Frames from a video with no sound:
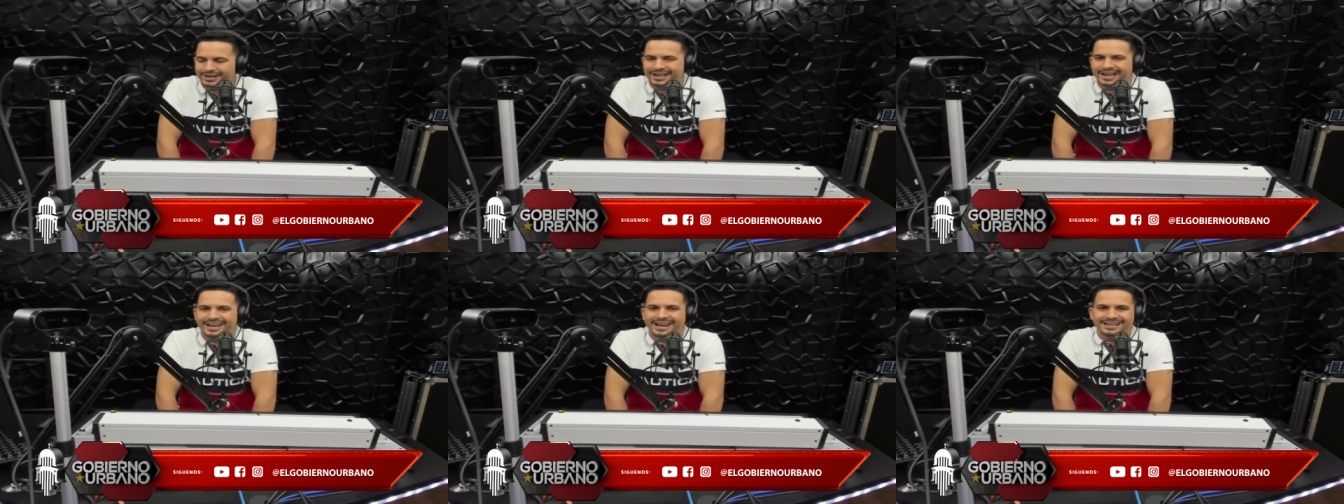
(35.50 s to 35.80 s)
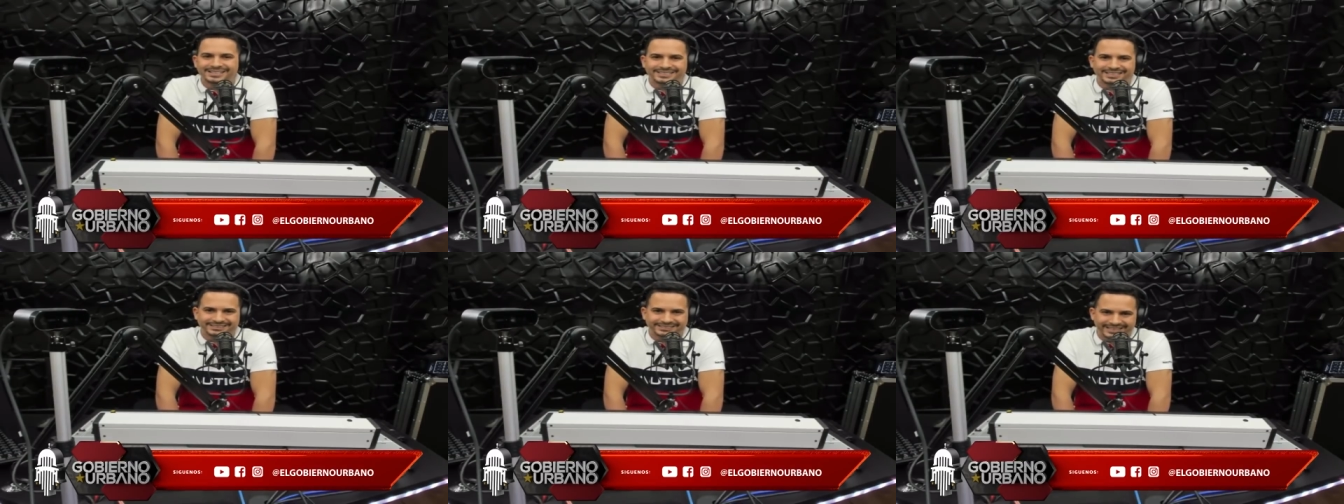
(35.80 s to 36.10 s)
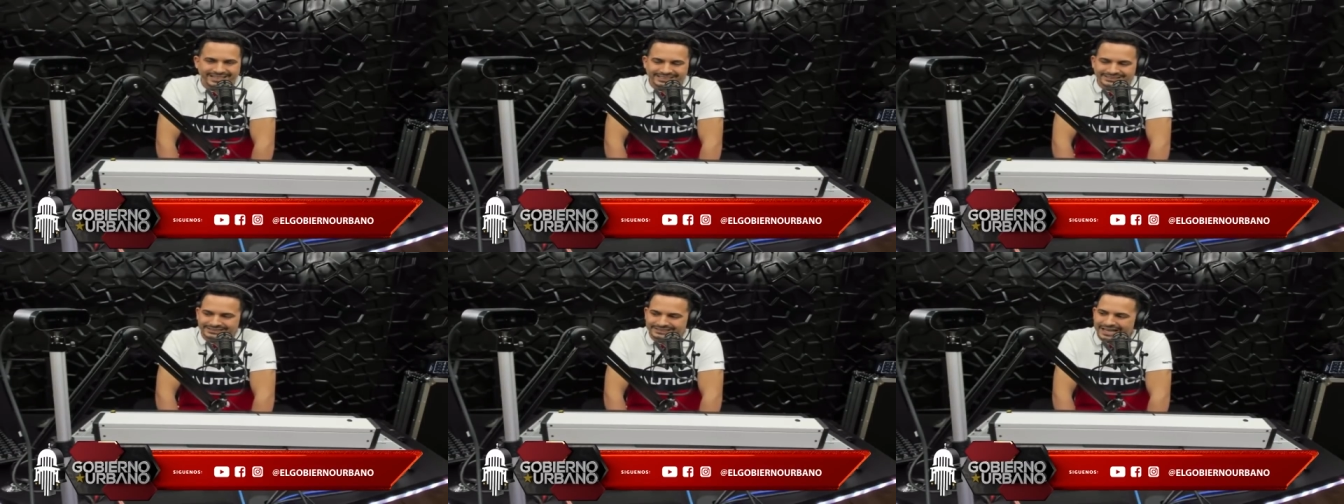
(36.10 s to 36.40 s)
Canal
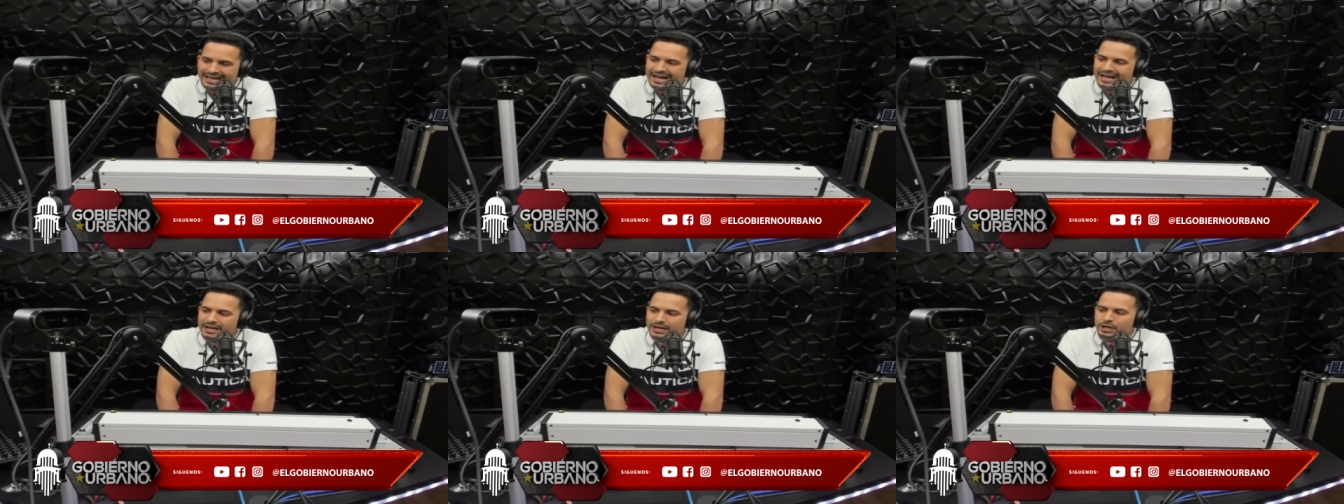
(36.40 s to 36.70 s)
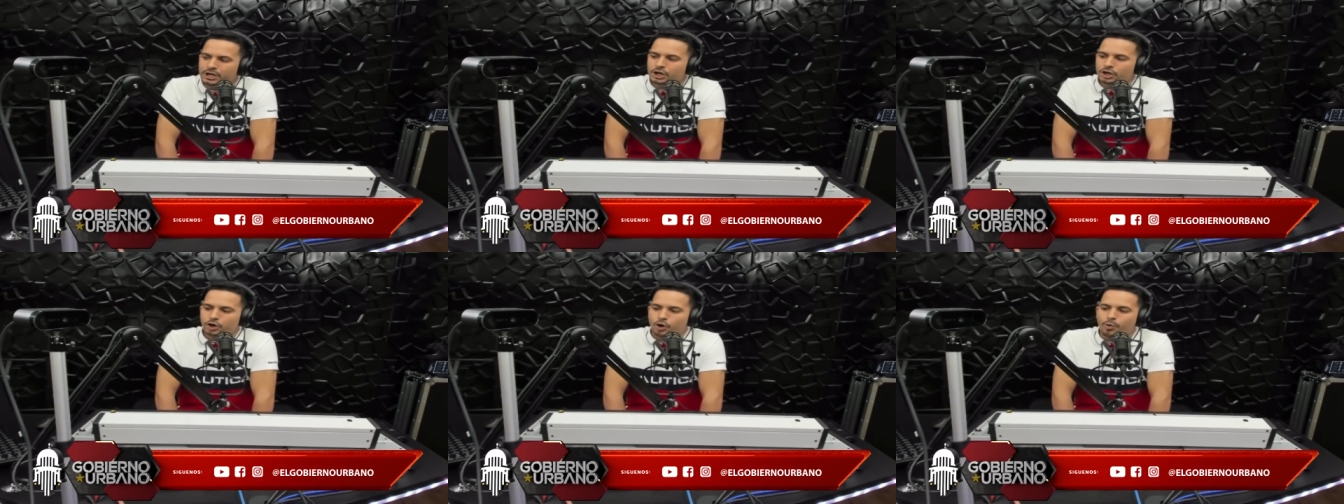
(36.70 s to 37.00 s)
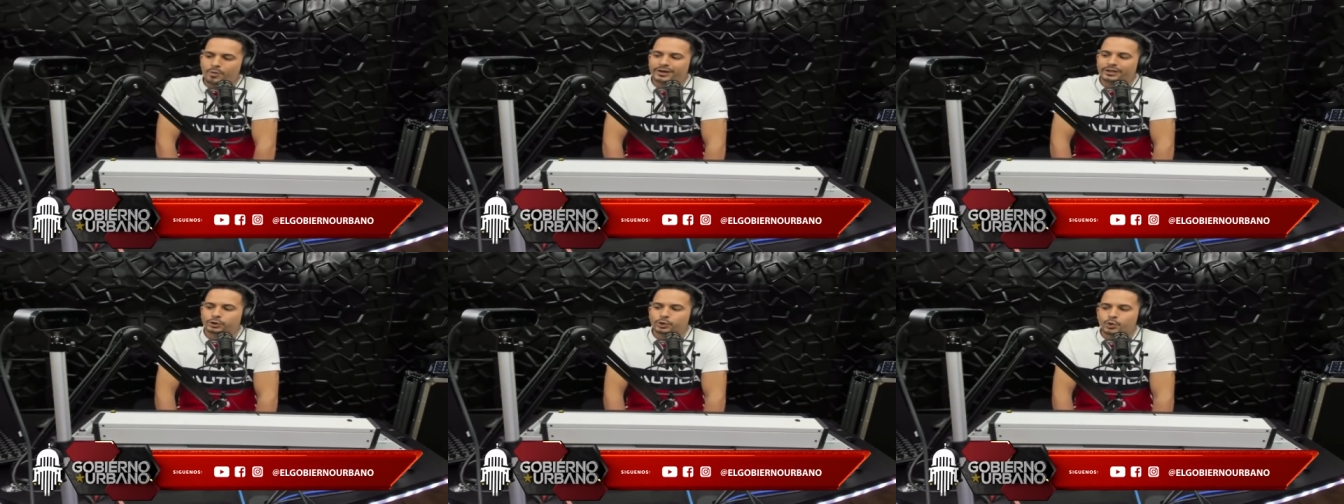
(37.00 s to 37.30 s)
70.
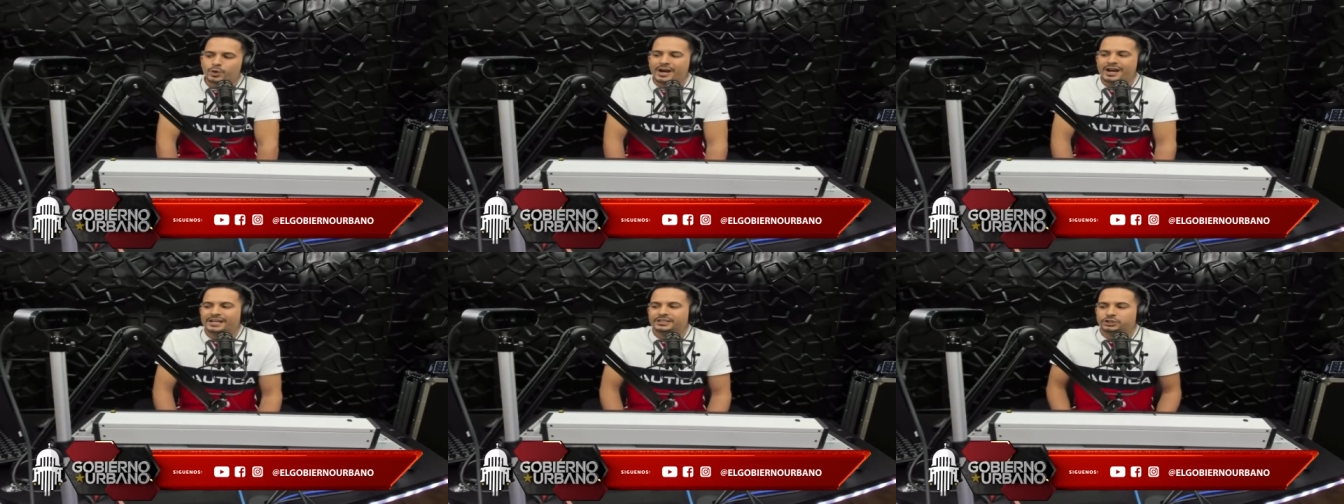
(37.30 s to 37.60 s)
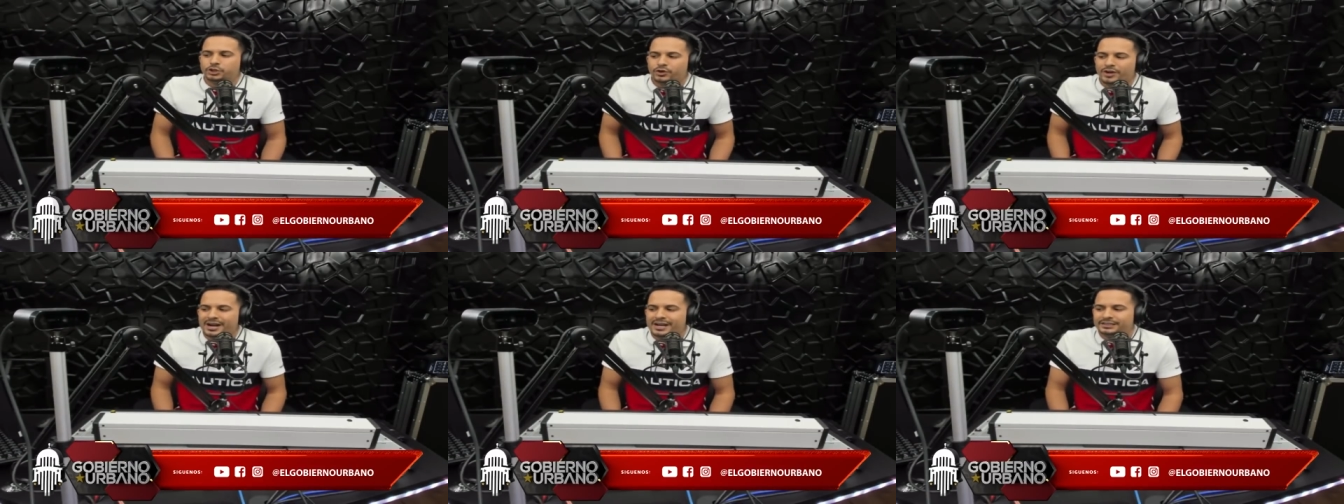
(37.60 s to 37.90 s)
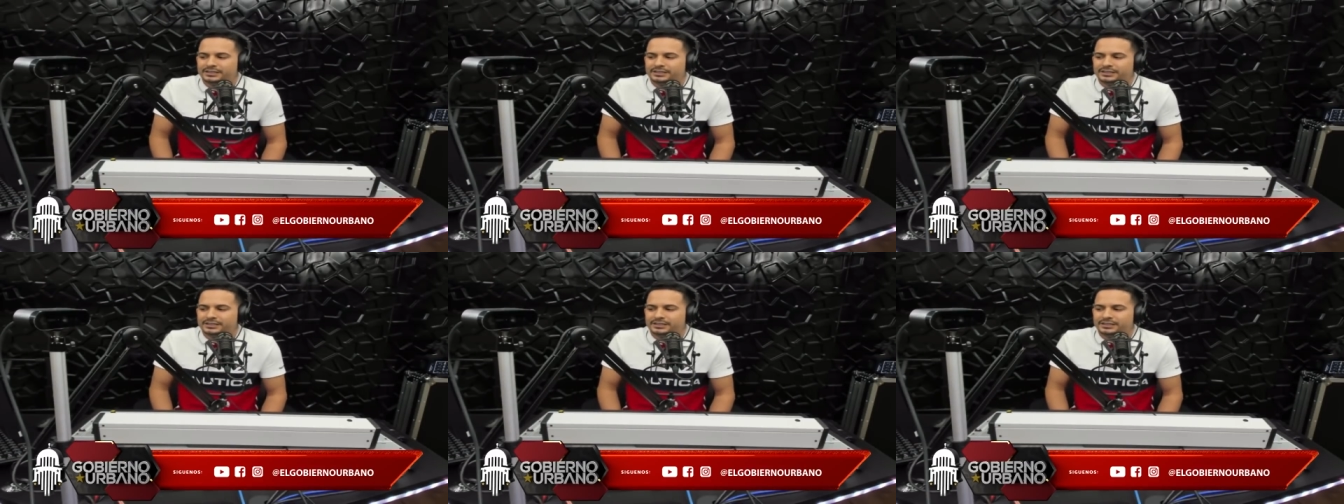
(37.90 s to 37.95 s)
Cobertura nacional